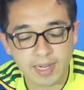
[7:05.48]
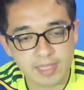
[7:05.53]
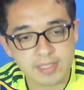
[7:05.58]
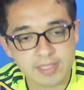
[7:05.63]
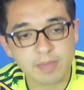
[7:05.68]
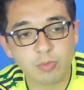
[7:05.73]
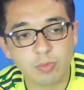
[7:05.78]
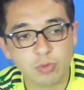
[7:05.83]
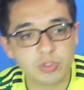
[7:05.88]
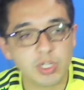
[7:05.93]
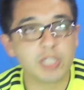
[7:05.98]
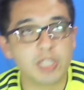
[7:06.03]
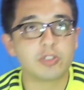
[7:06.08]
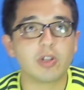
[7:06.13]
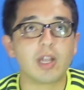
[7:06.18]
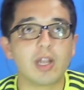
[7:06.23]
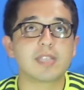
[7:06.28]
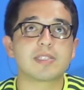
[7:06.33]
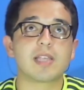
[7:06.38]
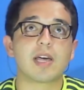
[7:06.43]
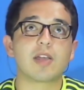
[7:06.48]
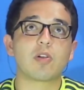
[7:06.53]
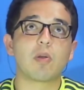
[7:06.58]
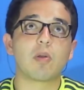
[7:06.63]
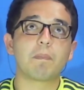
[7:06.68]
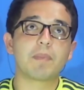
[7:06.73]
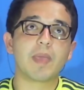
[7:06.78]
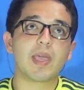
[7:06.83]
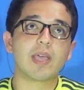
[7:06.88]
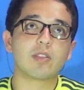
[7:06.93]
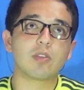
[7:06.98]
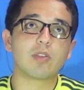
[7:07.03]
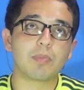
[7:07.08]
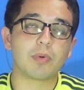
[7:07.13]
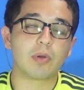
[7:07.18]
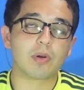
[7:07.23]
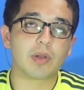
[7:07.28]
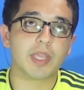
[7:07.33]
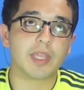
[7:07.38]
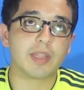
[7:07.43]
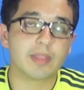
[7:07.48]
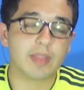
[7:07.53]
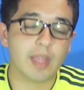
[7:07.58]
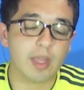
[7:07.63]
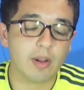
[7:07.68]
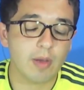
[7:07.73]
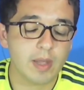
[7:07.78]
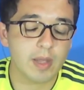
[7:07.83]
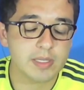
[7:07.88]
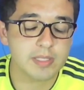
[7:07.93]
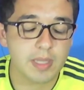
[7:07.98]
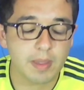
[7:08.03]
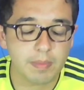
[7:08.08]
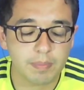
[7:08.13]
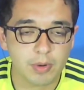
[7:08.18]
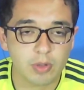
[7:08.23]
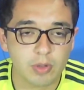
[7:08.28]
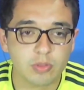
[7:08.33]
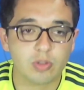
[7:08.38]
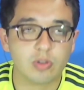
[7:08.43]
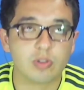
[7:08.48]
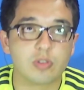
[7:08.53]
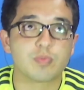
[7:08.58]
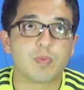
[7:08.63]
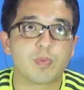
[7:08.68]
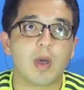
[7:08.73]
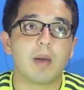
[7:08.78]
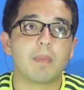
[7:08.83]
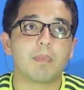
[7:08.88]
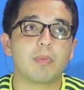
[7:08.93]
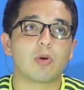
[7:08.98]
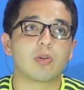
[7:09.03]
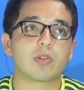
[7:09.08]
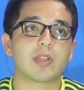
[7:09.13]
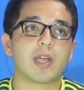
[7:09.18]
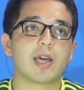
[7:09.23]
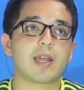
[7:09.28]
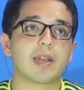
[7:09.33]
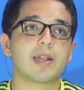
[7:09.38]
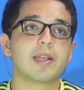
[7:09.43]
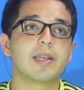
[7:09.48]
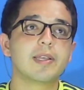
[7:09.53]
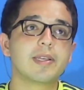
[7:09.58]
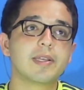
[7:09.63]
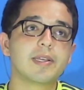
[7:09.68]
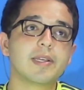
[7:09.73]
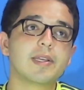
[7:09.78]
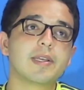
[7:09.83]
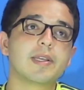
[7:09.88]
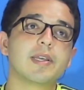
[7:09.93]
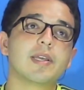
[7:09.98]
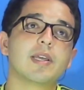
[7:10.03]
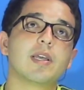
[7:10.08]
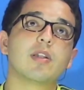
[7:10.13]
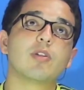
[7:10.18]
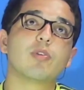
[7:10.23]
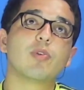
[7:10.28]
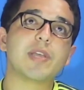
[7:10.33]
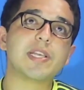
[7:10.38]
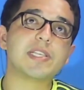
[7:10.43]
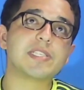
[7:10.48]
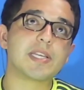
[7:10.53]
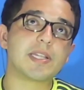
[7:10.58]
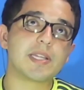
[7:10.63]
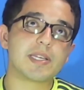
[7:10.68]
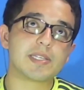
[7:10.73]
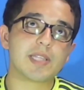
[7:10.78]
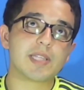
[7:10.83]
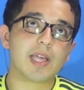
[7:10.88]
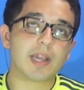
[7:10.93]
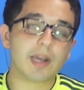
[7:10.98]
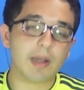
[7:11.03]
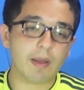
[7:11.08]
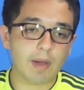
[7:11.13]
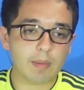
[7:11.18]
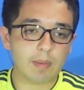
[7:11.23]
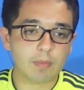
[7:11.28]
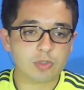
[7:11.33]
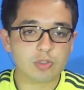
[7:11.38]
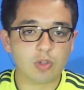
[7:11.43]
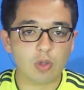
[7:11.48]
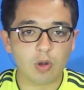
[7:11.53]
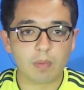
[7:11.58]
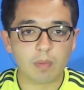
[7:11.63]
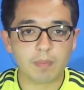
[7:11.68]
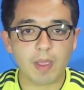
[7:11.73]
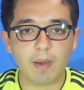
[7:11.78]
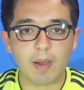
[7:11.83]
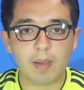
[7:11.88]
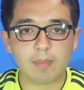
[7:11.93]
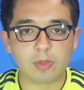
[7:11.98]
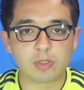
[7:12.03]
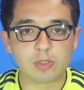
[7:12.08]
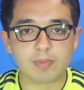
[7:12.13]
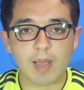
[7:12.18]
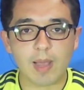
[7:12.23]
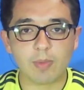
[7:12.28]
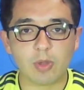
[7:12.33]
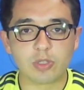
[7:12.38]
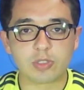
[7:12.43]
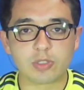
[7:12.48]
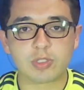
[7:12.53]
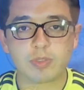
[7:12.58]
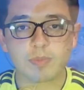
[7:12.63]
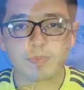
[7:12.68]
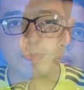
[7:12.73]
Ese muchacho la está rompiendo por Quintero. A ver si de pronto nos puede aportar Luis Sinisterra. Vamos, Colombia, vamos, vamos.